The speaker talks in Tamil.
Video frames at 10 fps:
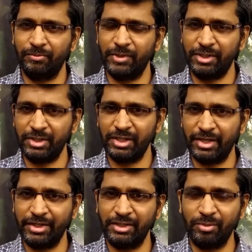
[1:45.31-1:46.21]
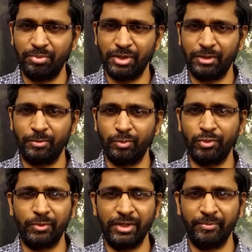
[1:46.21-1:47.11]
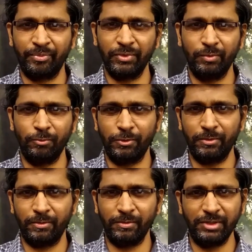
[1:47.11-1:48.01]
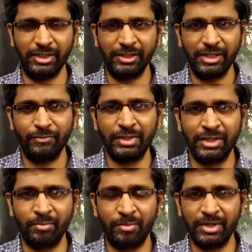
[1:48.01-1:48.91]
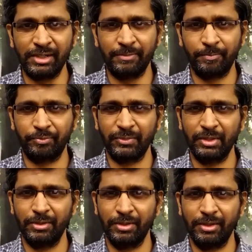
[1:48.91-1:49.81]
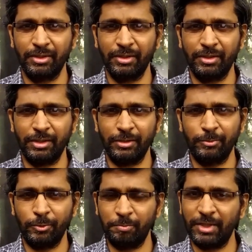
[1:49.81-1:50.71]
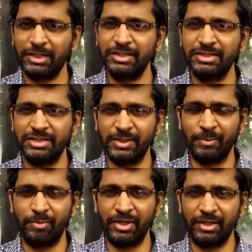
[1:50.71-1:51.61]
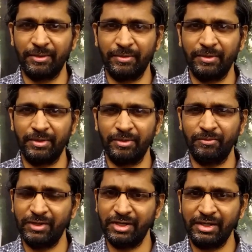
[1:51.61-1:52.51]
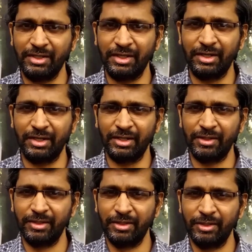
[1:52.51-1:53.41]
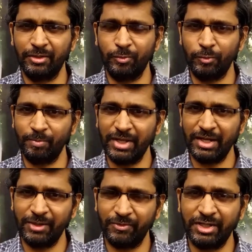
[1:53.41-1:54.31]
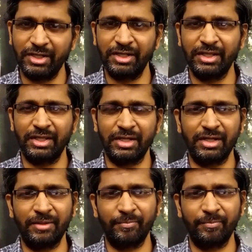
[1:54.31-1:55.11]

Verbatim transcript: வெற்றி அடைந்த பிறகும் கூட ஒரு நிறைவு ஏற்படலை ஒரு மகிழ்ச்சி ஏற்படலை வெற்றினா என்ன உண்மையான வெற்றினா என்ன